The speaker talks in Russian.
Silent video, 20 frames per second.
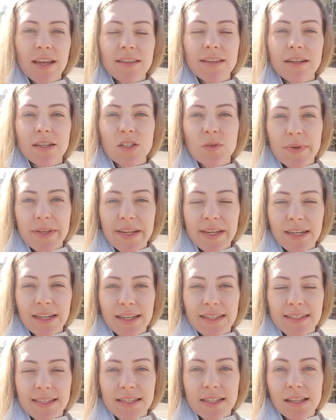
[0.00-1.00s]

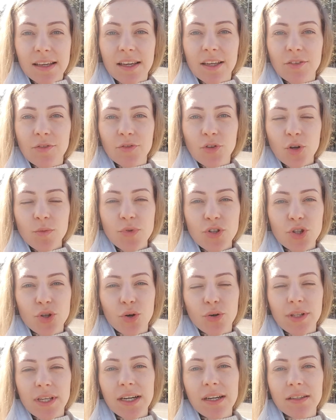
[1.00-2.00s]
Неразбериха состоит в том,
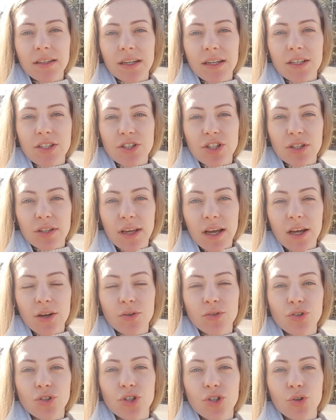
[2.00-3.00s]
что некоторые
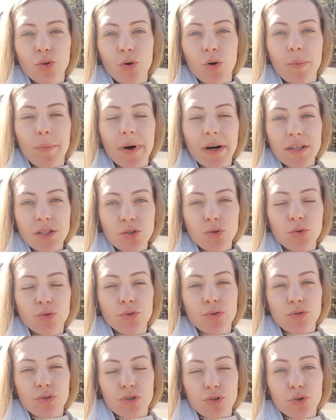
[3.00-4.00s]
считают, что маску
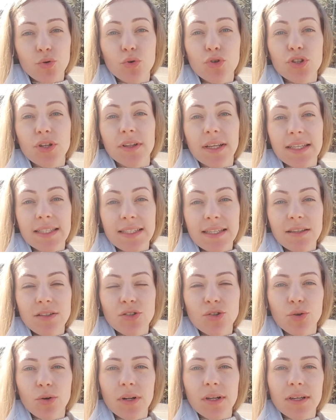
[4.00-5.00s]
нужно
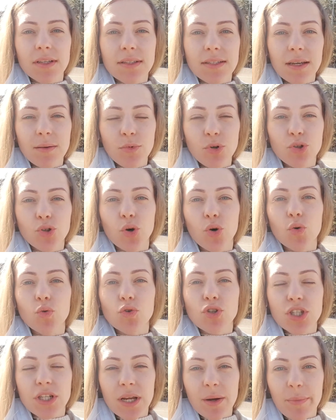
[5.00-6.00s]
носить только тем, кто
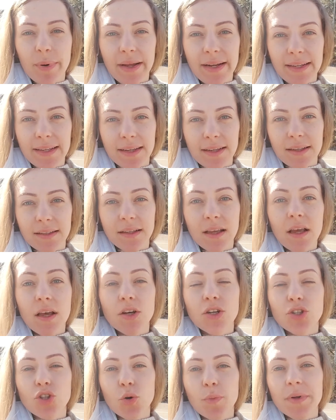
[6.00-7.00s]
уже болеет,
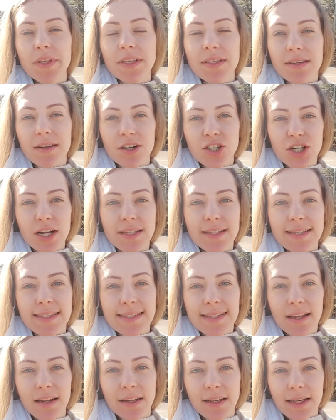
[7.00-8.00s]
чтобы не заражать
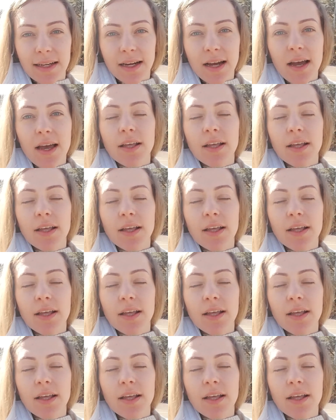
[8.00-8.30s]
остальных.